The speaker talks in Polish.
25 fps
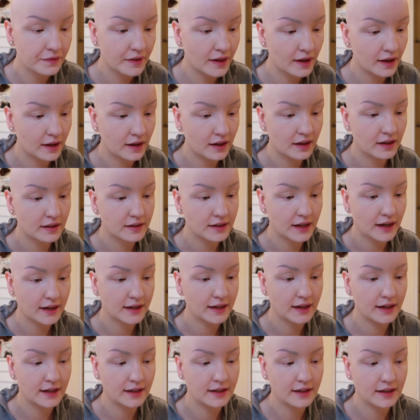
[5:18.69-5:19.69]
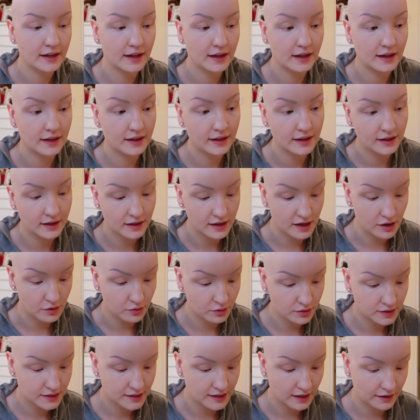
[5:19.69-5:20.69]
E, takie nie inne
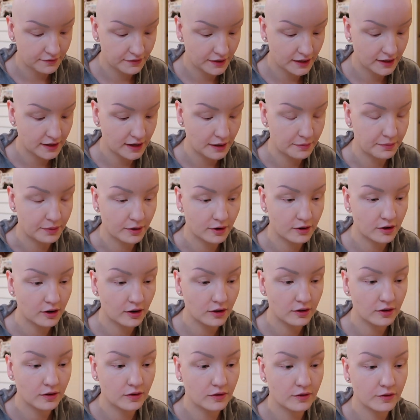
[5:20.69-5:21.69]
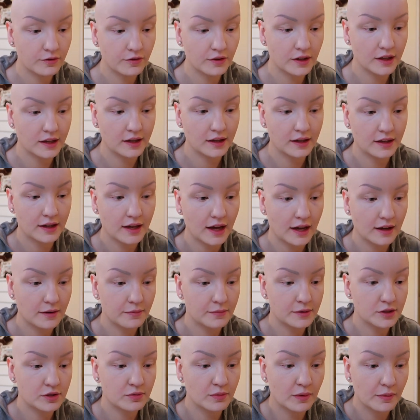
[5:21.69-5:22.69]
ustawienia pokojów i
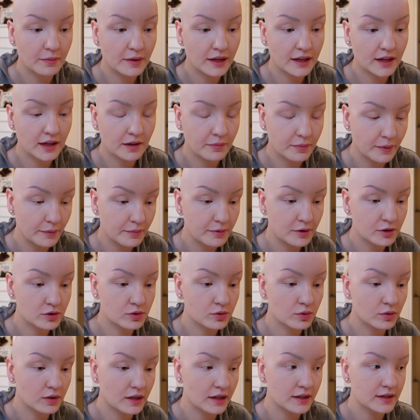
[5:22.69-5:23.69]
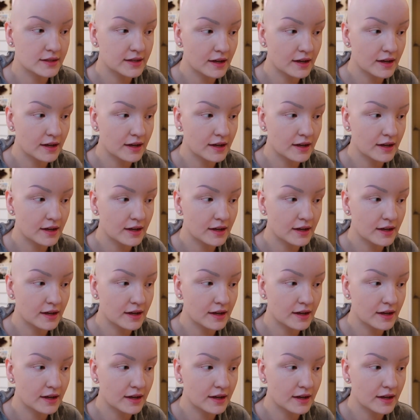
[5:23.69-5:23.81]
jakbyśmy mieli po prostu ten